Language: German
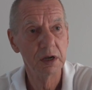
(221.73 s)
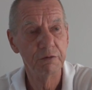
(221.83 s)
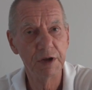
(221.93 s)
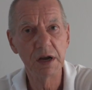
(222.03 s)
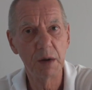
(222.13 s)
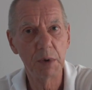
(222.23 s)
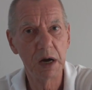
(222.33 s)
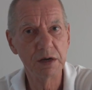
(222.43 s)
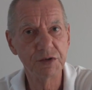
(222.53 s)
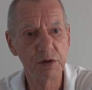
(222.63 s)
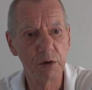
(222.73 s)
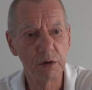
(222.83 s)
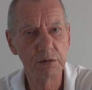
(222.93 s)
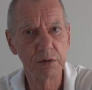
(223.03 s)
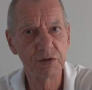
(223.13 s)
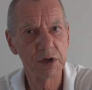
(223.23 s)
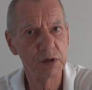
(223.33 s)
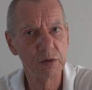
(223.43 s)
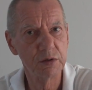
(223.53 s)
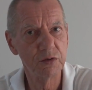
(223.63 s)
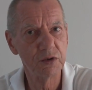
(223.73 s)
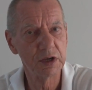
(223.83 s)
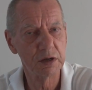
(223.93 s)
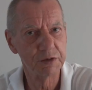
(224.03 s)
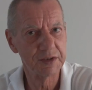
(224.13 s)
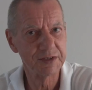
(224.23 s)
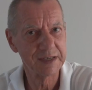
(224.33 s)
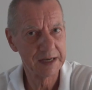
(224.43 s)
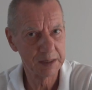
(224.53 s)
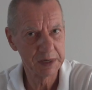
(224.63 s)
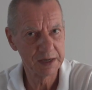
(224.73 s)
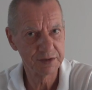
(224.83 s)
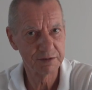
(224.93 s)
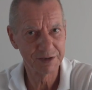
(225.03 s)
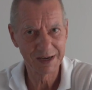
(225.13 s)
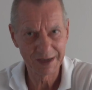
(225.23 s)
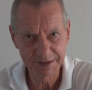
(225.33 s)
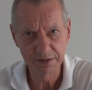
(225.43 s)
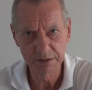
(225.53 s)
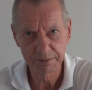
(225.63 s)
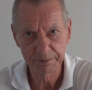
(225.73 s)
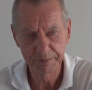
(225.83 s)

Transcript: Wenn aber alles in Ordnung ist, dann können Sie sich auf das ABS verlassen.